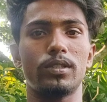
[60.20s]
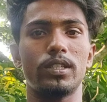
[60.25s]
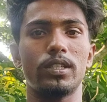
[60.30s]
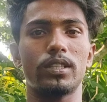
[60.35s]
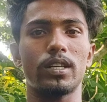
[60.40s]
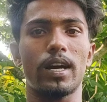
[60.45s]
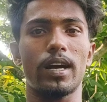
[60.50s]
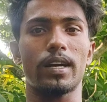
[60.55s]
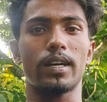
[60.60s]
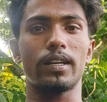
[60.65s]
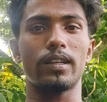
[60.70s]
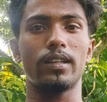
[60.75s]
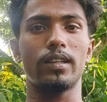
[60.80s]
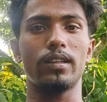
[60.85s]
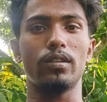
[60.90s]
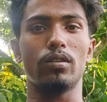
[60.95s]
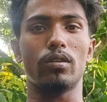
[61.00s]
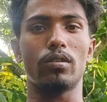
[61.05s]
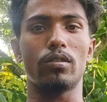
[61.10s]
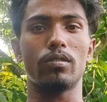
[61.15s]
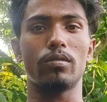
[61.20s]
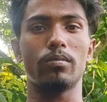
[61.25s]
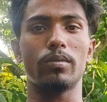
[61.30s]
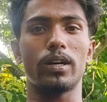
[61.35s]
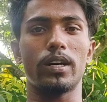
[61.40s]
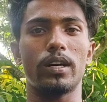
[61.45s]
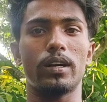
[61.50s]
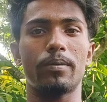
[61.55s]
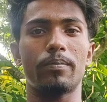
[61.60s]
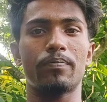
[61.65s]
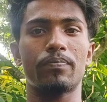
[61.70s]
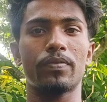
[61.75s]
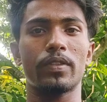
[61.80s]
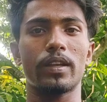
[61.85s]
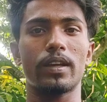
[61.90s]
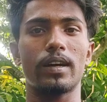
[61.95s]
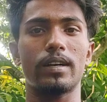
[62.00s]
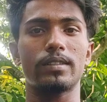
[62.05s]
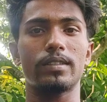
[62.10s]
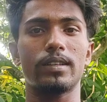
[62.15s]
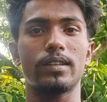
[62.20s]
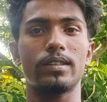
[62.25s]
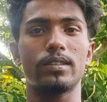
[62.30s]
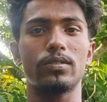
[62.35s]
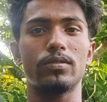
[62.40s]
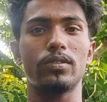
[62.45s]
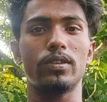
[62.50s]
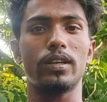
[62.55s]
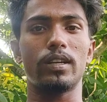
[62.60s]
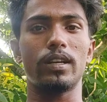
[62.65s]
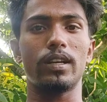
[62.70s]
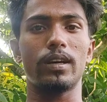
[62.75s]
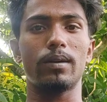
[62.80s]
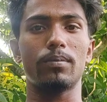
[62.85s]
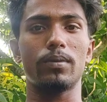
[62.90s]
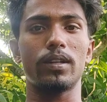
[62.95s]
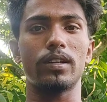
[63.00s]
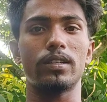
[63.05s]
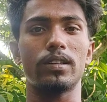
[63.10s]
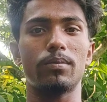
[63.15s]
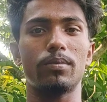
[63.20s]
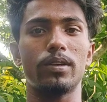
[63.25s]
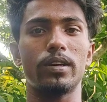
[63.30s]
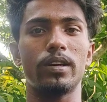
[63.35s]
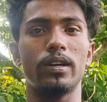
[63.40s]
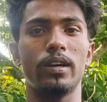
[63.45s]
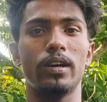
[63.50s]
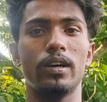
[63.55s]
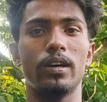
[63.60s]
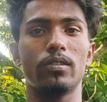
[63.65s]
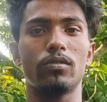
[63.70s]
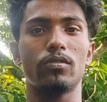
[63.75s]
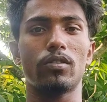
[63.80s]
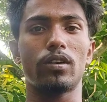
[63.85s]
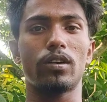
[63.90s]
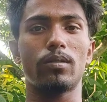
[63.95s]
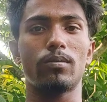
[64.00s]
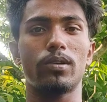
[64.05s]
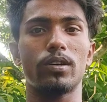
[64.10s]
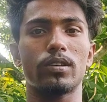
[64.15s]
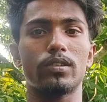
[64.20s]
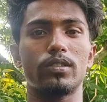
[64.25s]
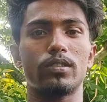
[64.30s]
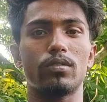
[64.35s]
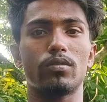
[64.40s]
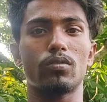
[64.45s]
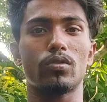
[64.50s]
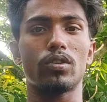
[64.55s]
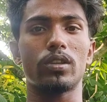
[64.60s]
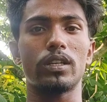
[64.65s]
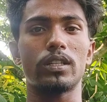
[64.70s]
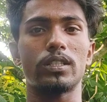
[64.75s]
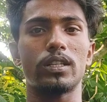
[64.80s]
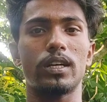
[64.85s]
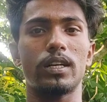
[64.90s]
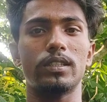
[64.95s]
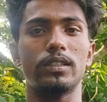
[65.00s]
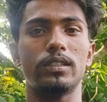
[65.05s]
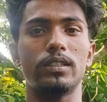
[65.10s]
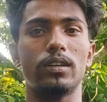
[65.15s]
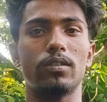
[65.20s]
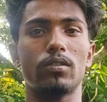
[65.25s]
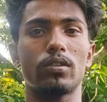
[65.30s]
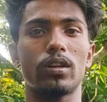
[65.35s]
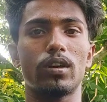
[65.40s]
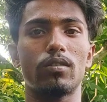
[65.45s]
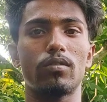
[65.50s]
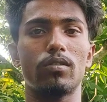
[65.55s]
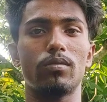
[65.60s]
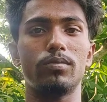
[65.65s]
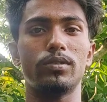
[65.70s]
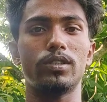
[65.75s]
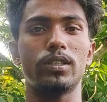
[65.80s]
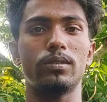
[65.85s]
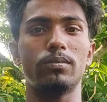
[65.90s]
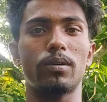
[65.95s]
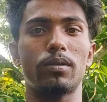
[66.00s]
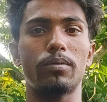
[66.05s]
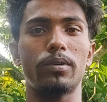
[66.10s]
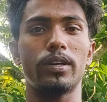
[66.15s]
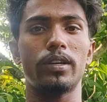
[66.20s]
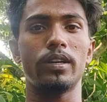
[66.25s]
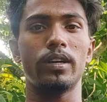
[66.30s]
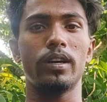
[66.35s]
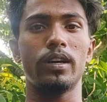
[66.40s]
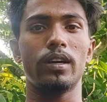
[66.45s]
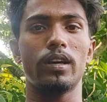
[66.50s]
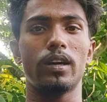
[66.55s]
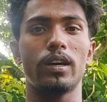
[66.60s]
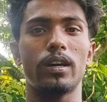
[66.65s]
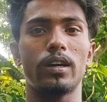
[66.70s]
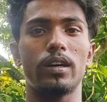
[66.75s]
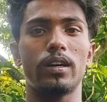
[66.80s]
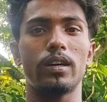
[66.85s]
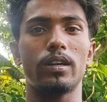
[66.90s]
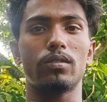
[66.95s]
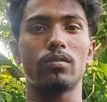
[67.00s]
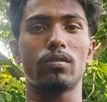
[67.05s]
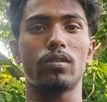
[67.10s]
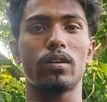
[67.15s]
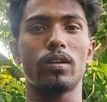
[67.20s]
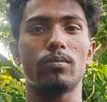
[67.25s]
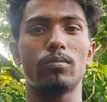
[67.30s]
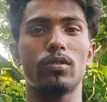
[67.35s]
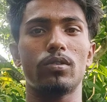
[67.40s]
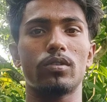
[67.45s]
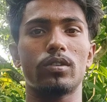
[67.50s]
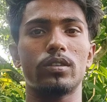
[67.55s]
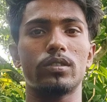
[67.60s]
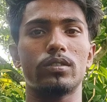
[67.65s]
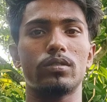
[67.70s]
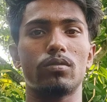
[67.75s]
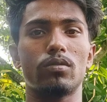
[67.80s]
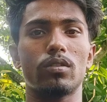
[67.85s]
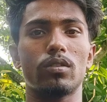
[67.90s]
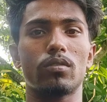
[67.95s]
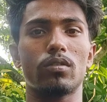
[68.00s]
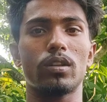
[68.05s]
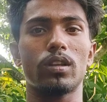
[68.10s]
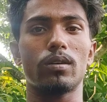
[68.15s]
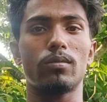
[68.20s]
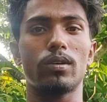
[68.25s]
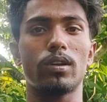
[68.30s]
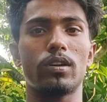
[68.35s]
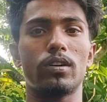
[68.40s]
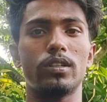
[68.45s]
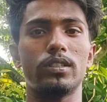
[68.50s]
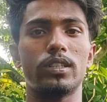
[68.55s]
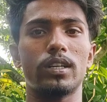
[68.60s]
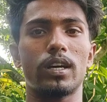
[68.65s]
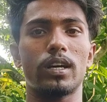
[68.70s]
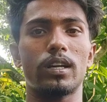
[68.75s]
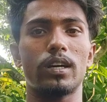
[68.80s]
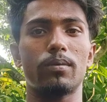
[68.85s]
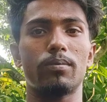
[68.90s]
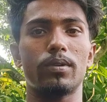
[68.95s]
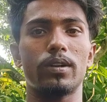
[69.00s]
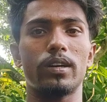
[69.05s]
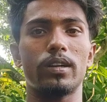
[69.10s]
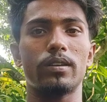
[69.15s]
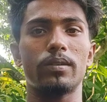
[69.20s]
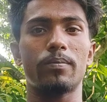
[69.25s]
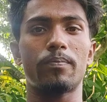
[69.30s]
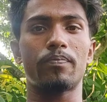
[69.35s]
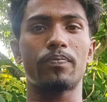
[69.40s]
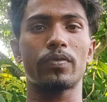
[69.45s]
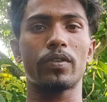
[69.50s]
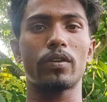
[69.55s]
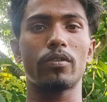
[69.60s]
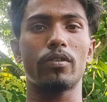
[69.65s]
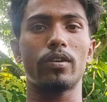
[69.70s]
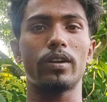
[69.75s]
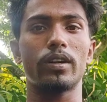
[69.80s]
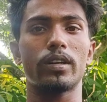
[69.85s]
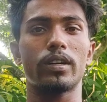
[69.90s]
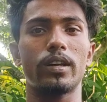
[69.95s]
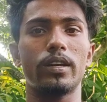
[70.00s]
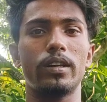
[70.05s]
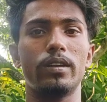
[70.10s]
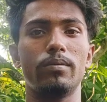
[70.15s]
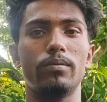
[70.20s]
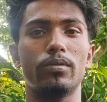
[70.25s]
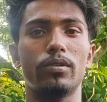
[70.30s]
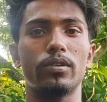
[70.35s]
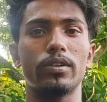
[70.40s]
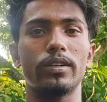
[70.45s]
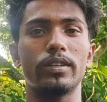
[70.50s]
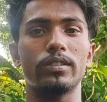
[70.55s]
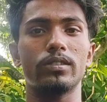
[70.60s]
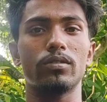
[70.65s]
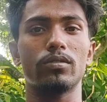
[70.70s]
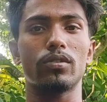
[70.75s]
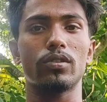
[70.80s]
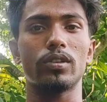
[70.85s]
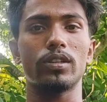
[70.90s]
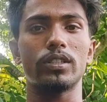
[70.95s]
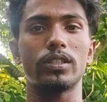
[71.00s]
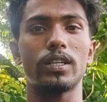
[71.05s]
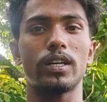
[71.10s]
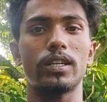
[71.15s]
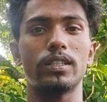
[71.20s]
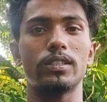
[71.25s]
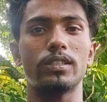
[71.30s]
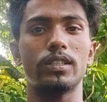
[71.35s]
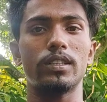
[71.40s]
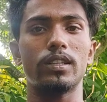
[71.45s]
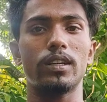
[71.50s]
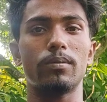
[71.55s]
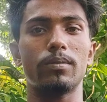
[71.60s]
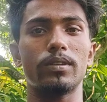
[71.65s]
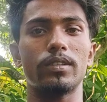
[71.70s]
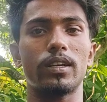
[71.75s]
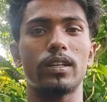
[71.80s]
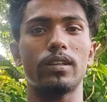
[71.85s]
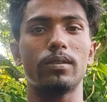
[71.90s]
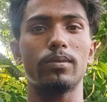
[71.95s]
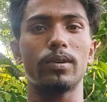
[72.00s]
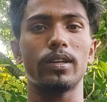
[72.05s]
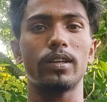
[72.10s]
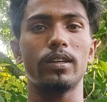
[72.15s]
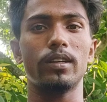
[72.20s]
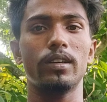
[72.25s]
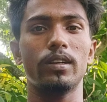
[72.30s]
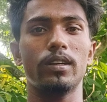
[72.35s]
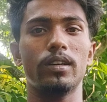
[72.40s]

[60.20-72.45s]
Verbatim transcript: বিশেষ আকৃতি ধরন বা গাছের কিছু দিক নিয়ে আপনাদের সামনে তুলনামূলক কিছু তথ্যের সাহায্যে যে কথাগুলো বিশেষভাবে তুলনামূলক কিছু কথা বলা হয় যেখানে আপনার অনেকটা ইম্পর্টেন্ট কিছু তথ্যের সাহায্যে সেটি আমরা জানতে পারি